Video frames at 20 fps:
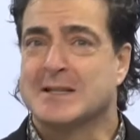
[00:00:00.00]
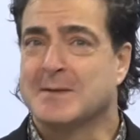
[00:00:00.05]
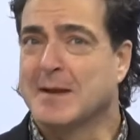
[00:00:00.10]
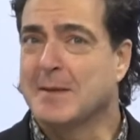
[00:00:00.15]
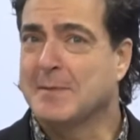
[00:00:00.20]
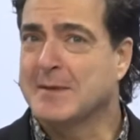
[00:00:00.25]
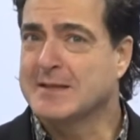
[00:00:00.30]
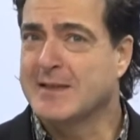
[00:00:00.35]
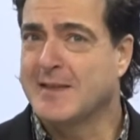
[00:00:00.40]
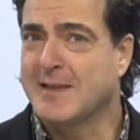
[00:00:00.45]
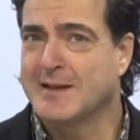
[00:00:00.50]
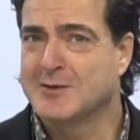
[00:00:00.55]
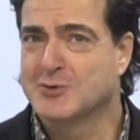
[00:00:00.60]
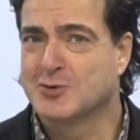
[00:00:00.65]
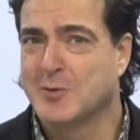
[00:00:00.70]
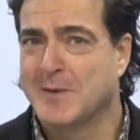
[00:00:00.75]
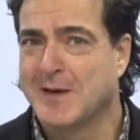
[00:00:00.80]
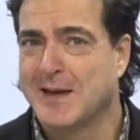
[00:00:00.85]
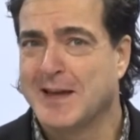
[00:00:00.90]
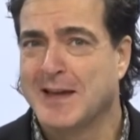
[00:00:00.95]
La semana pasada
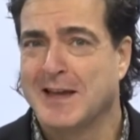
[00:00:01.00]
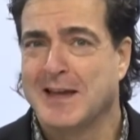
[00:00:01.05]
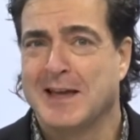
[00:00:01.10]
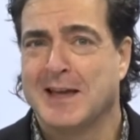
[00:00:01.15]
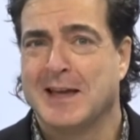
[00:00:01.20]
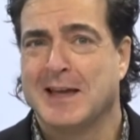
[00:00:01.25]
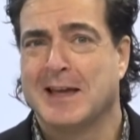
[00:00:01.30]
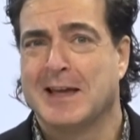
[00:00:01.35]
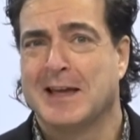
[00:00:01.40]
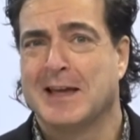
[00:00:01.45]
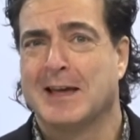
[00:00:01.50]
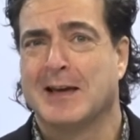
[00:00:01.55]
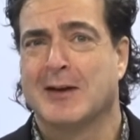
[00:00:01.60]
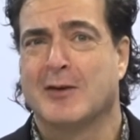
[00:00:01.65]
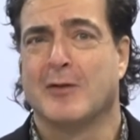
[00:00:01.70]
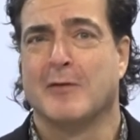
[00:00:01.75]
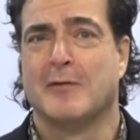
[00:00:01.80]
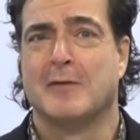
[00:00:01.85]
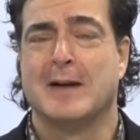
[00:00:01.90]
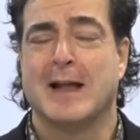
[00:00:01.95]

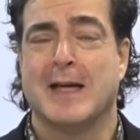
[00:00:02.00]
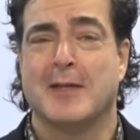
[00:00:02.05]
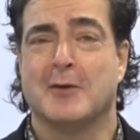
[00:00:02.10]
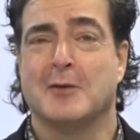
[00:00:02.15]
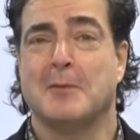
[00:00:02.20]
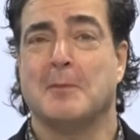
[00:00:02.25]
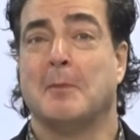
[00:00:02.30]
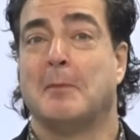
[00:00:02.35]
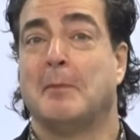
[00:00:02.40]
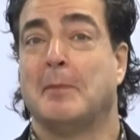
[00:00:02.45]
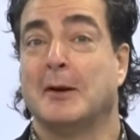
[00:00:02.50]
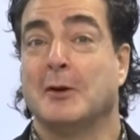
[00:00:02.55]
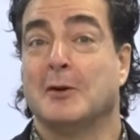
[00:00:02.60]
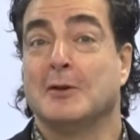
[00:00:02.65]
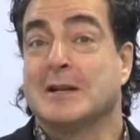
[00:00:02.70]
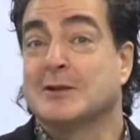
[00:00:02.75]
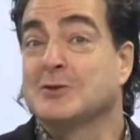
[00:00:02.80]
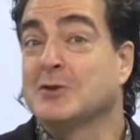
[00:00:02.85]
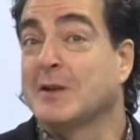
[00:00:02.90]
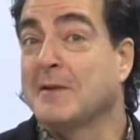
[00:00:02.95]
estuve confinado, pero
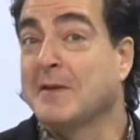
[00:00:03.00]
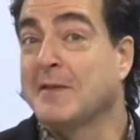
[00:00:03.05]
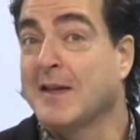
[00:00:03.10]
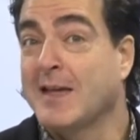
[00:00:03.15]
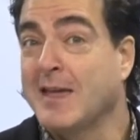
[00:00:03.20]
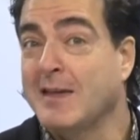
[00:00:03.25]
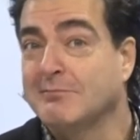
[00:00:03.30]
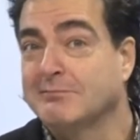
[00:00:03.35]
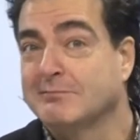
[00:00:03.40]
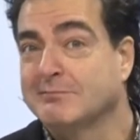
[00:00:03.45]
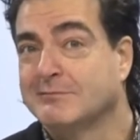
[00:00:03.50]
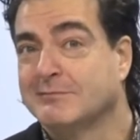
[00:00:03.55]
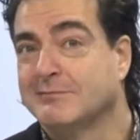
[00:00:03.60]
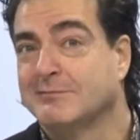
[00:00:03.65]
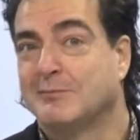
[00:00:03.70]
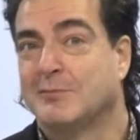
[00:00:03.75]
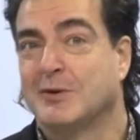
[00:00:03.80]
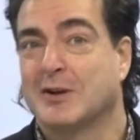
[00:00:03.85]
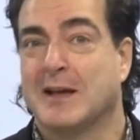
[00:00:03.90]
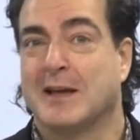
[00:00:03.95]
ya estoy otra vez aquí,
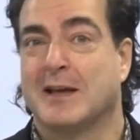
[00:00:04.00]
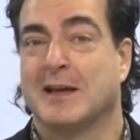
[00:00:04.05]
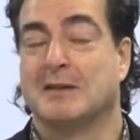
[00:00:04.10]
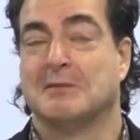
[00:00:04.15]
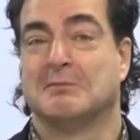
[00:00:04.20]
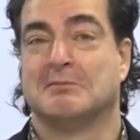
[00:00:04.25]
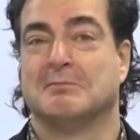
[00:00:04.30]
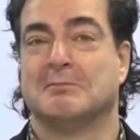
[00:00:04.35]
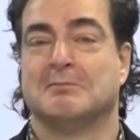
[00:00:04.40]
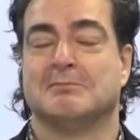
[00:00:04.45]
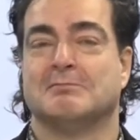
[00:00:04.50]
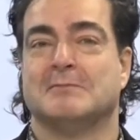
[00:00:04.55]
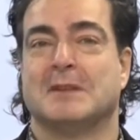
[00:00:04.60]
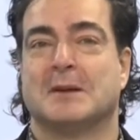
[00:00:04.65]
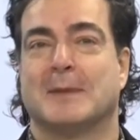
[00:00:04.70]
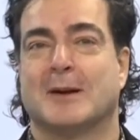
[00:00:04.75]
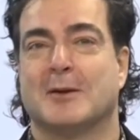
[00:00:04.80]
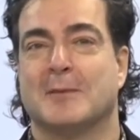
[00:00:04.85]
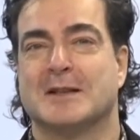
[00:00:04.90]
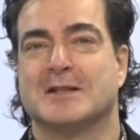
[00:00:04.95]
porque mi
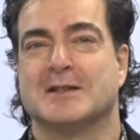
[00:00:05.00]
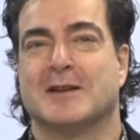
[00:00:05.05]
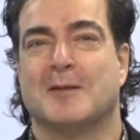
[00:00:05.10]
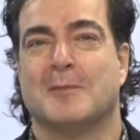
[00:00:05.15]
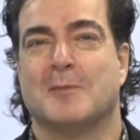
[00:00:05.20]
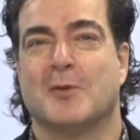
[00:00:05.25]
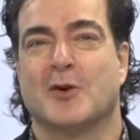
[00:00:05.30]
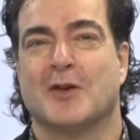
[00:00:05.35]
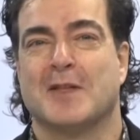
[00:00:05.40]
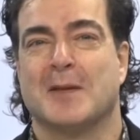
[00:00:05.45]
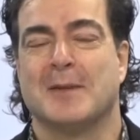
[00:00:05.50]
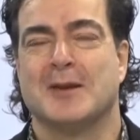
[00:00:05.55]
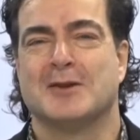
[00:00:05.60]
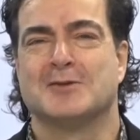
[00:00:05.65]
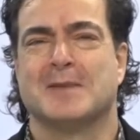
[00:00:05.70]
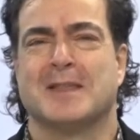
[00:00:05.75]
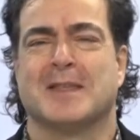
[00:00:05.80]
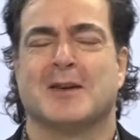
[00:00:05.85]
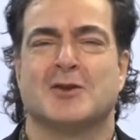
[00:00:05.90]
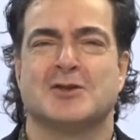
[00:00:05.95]
hermano me echaba un poco de
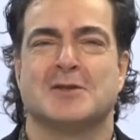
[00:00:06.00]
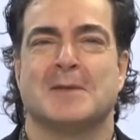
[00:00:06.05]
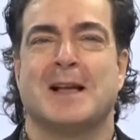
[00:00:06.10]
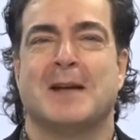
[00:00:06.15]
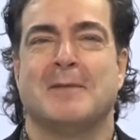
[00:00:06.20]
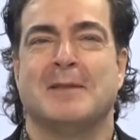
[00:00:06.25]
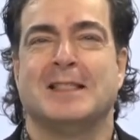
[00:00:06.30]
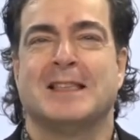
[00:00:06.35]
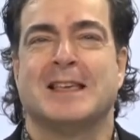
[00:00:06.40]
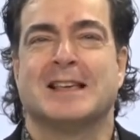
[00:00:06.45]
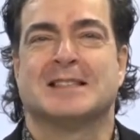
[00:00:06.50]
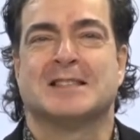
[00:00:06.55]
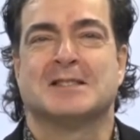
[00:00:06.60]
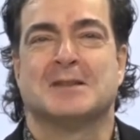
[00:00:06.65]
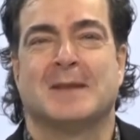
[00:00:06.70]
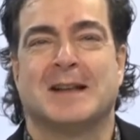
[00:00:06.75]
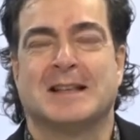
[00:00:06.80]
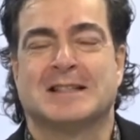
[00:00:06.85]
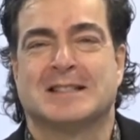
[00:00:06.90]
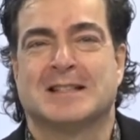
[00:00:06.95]
menos y me dijo, José, ya esta
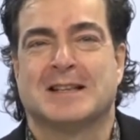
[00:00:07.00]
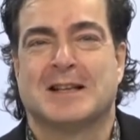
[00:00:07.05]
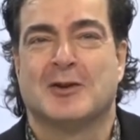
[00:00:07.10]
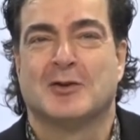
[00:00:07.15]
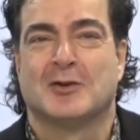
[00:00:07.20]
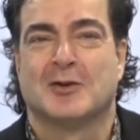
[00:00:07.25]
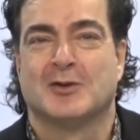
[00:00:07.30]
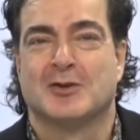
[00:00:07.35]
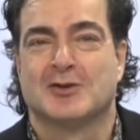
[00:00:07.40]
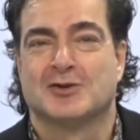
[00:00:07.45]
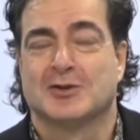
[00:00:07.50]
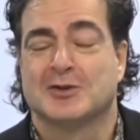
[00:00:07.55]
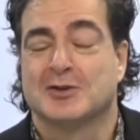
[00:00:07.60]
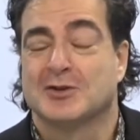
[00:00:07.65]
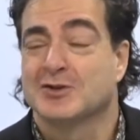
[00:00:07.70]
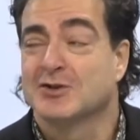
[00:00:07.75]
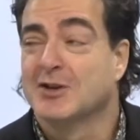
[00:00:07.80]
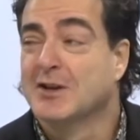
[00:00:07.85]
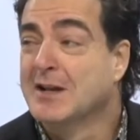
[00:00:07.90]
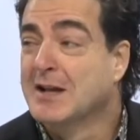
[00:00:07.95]
semana estás aquí con
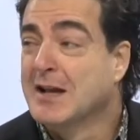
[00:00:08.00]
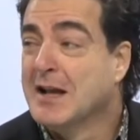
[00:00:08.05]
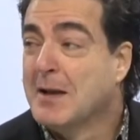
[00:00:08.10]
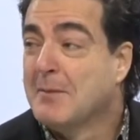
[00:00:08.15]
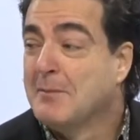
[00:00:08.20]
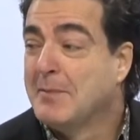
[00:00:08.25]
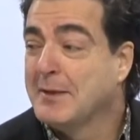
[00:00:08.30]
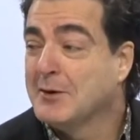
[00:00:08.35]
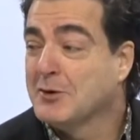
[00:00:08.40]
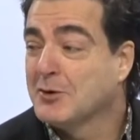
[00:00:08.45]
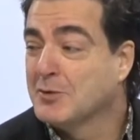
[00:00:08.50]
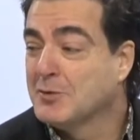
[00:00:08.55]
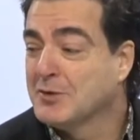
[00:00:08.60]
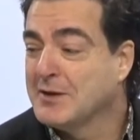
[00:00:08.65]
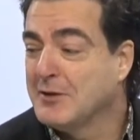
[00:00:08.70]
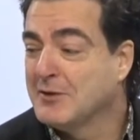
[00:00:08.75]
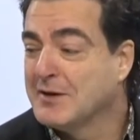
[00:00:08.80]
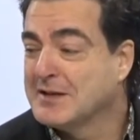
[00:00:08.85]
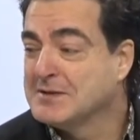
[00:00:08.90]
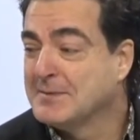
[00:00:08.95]
nosotros. Pedro, ¿cómo
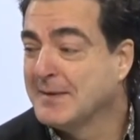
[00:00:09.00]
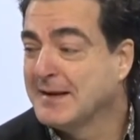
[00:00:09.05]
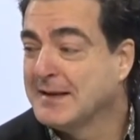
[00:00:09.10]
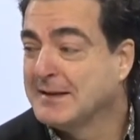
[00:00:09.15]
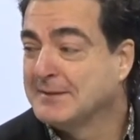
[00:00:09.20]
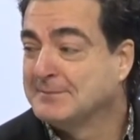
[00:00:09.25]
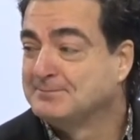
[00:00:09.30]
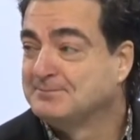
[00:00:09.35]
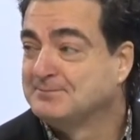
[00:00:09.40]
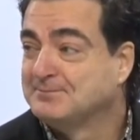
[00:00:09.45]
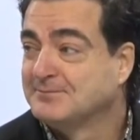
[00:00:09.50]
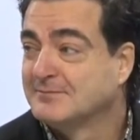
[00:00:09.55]
te ha ido la semana?